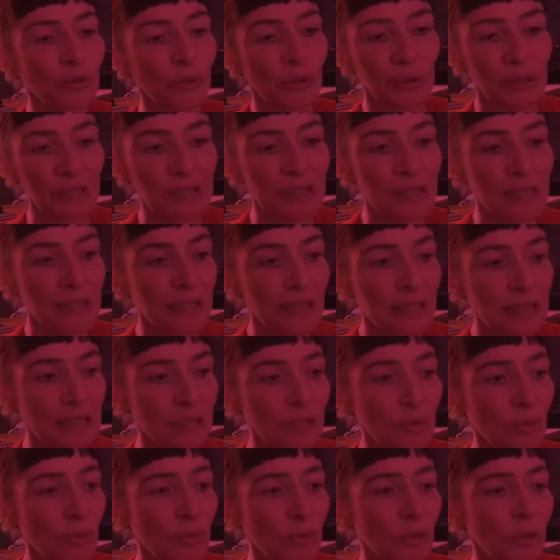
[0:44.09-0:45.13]

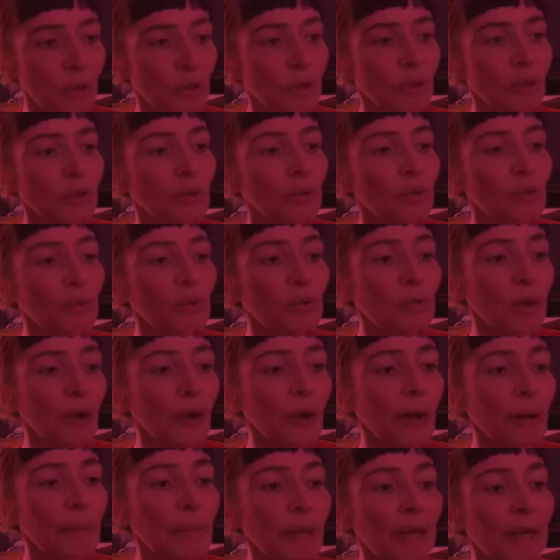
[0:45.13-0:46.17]
destination qu'une heure
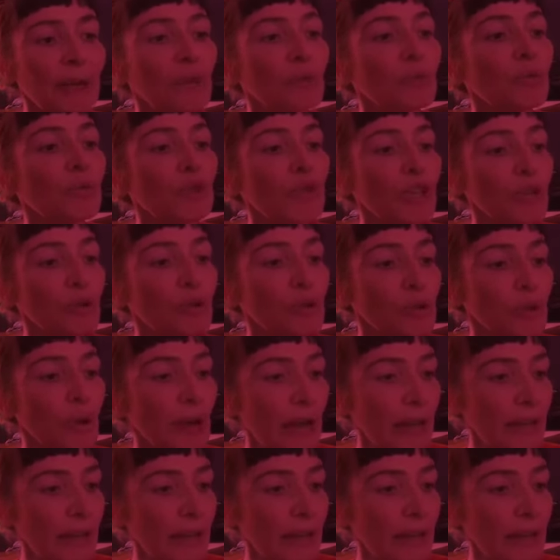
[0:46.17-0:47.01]
après le coucher du soleil.